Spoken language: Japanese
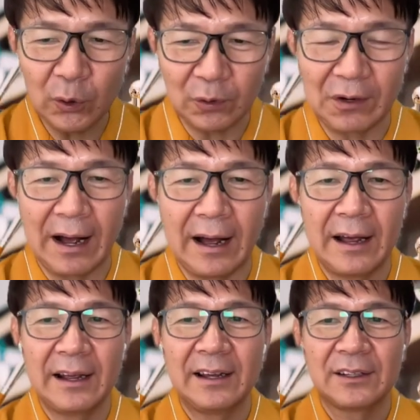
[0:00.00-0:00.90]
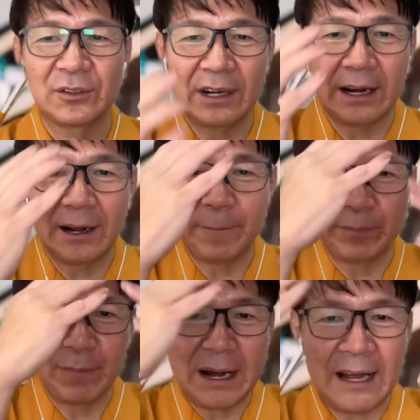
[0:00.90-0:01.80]
とか、それから
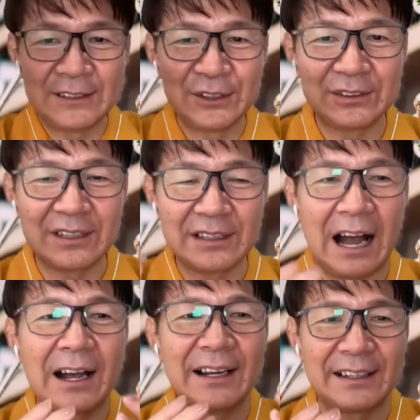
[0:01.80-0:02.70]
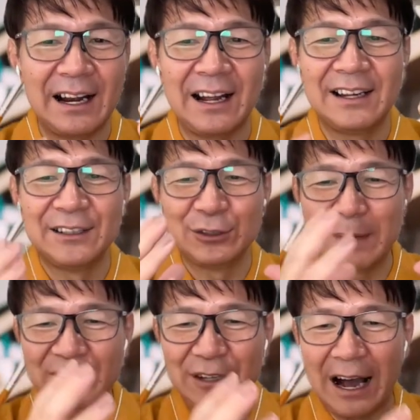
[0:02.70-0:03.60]
バランス考えたらう
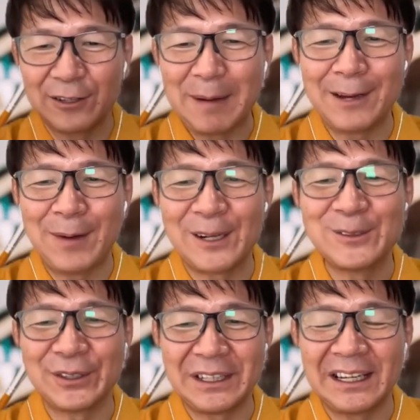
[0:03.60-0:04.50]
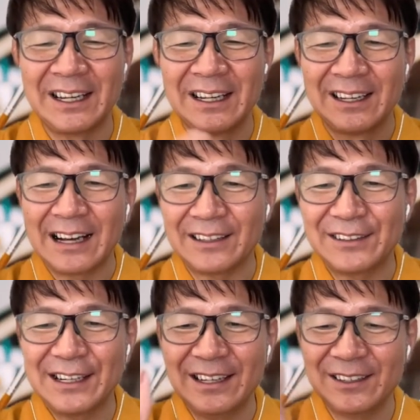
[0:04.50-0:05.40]
まく合う場合もあるのに、勝
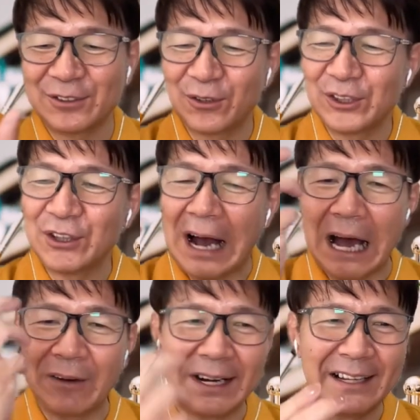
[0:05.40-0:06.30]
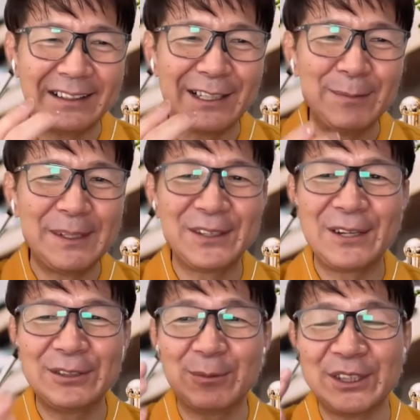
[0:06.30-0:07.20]
手にその色は合わないって決めつけ
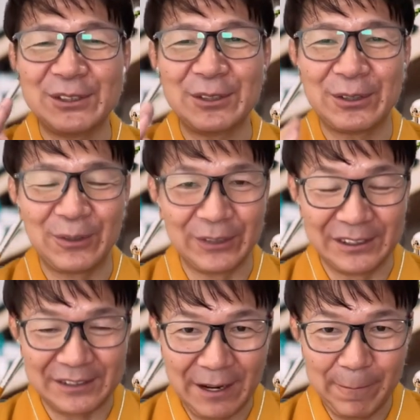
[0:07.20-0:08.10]
る人も非常に多いんですね。